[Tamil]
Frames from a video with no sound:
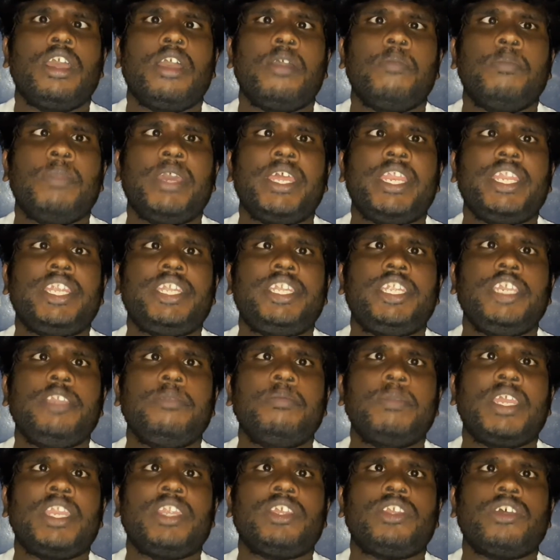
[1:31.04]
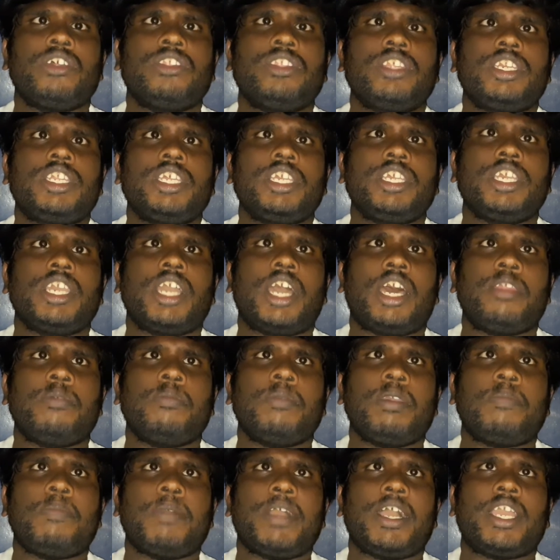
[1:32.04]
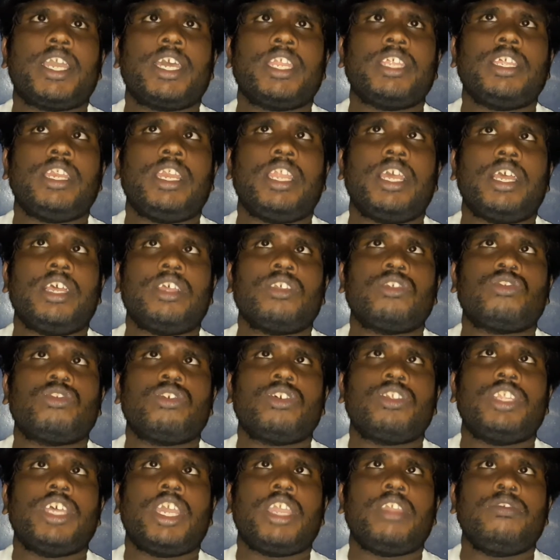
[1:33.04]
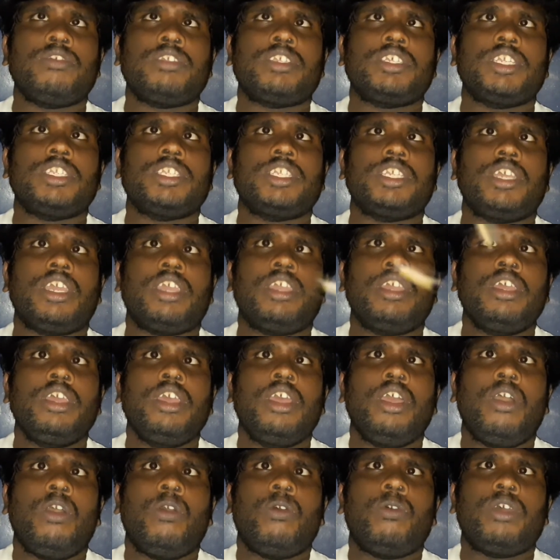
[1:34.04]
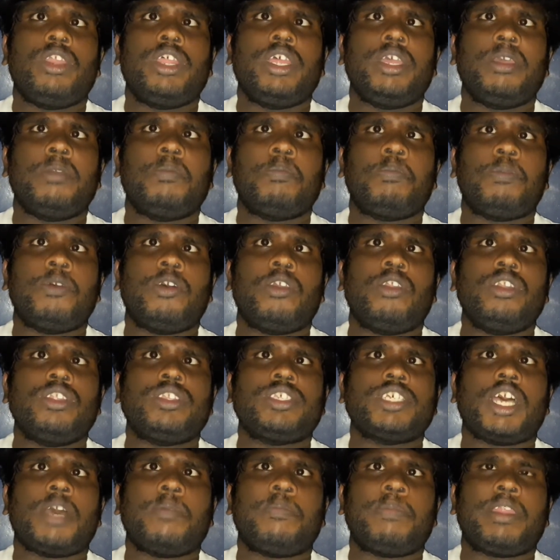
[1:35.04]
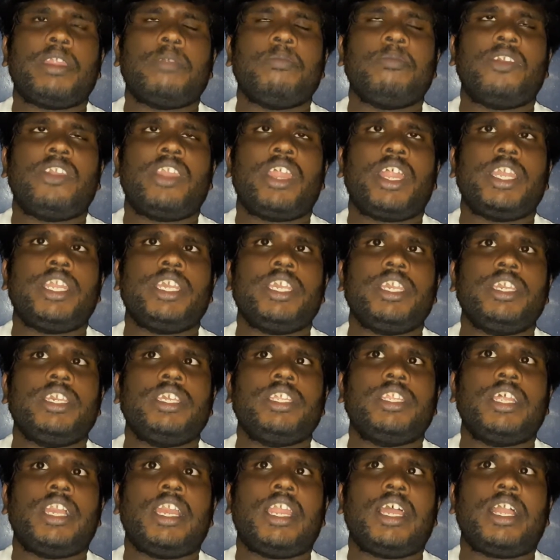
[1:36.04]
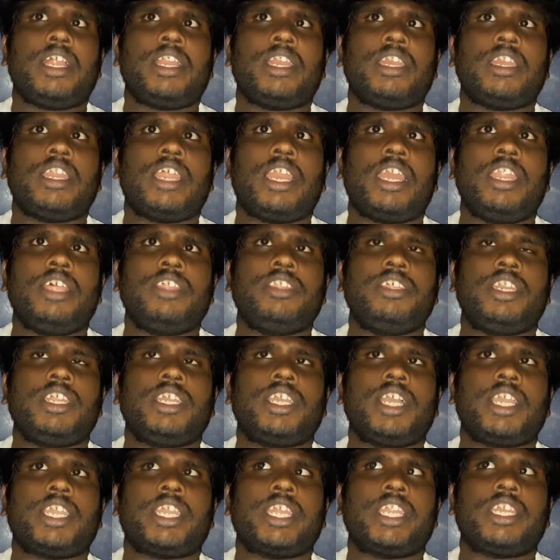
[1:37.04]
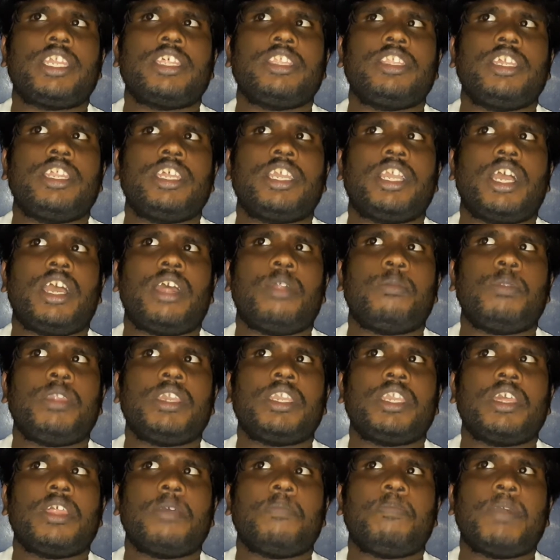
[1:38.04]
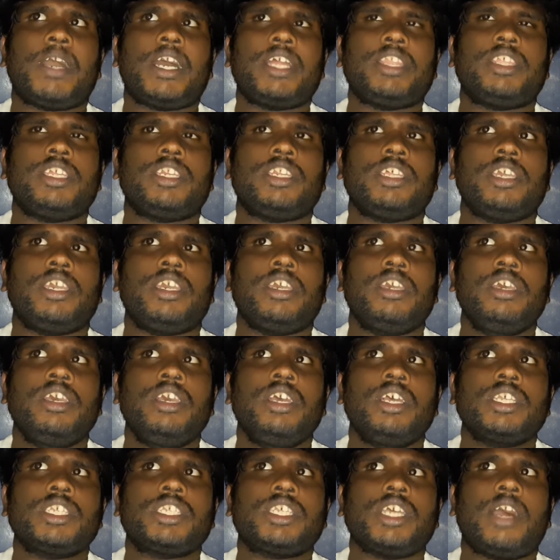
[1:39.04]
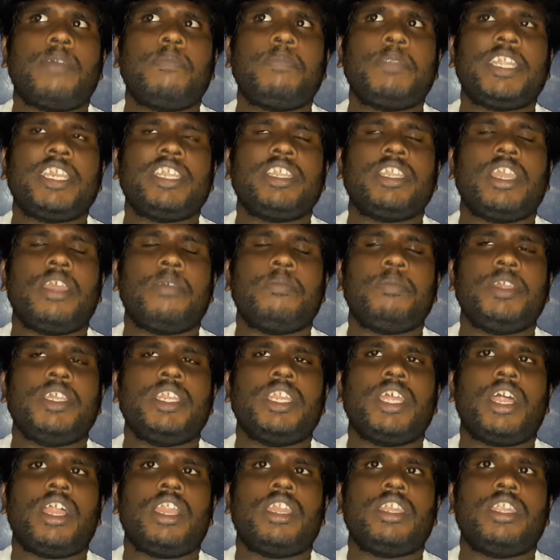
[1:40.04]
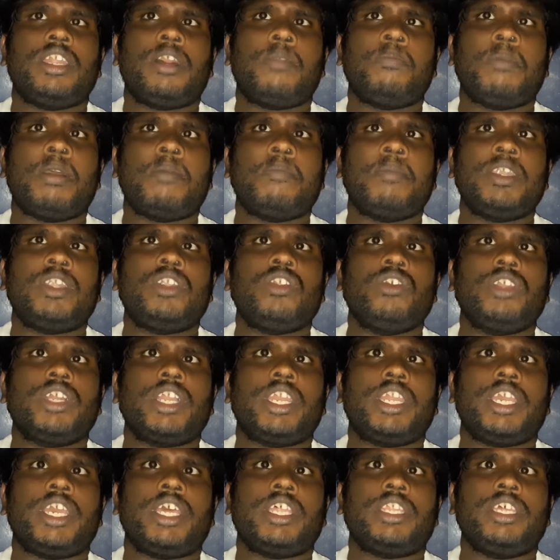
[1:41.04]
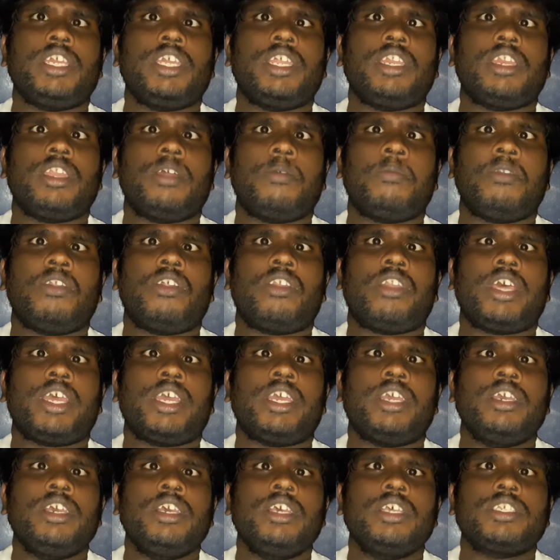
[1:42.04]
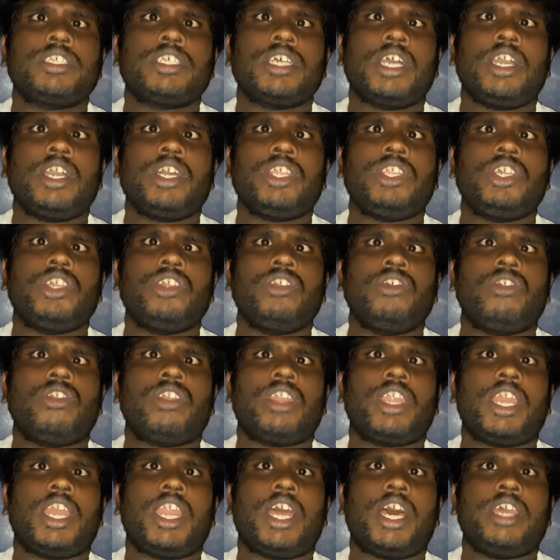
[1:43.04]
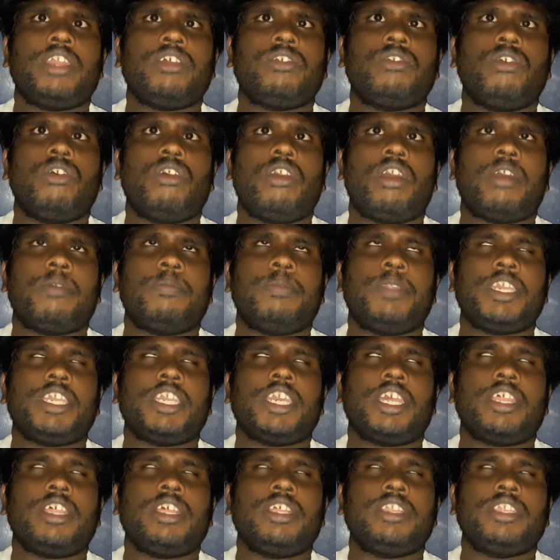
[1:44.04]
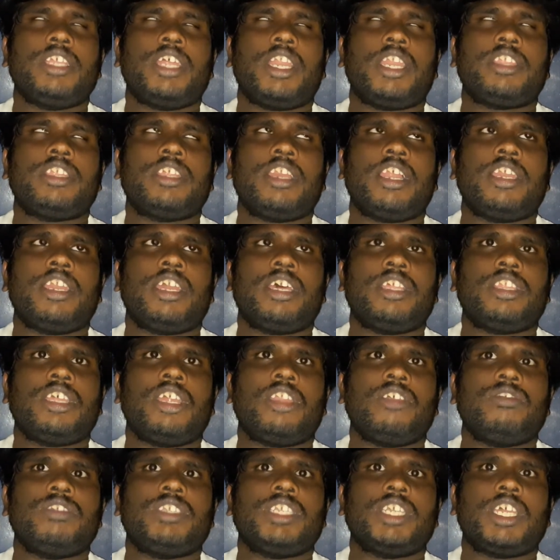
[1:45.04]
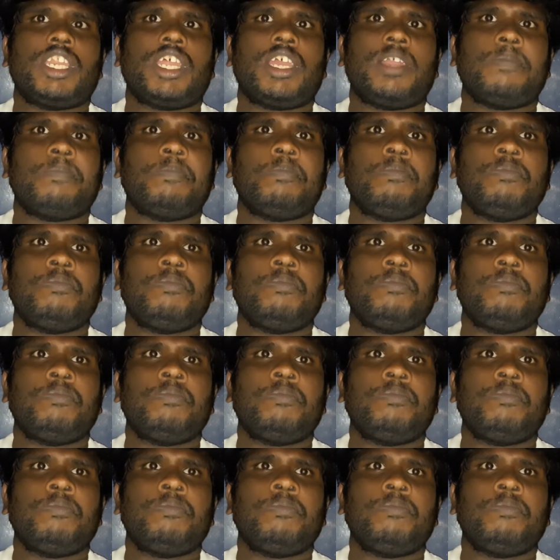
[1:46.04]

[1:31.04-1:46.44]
மெரிட் டிமெரிட் வந்துட்டு யாருமே பார்க்கறதில்ல ஸோ தயவு செஞ்சு ஒரு பொருள் சாப்பிட்ற முன்னாடி இதில் நல்லது இருக்கா கெட்டது இருக்கா அப்படிங்கிறத பார்த்துட்டு சாப்பிட்டீங்க அப்படின்னா நம்ம மட்டும் கிடையாது நம்மளோட சங்கதியும் நல்லா இருக்கும் அப்படிங்கிறத இந்த இடத்துல நான் தெரிவிச்சுக்கிறேன்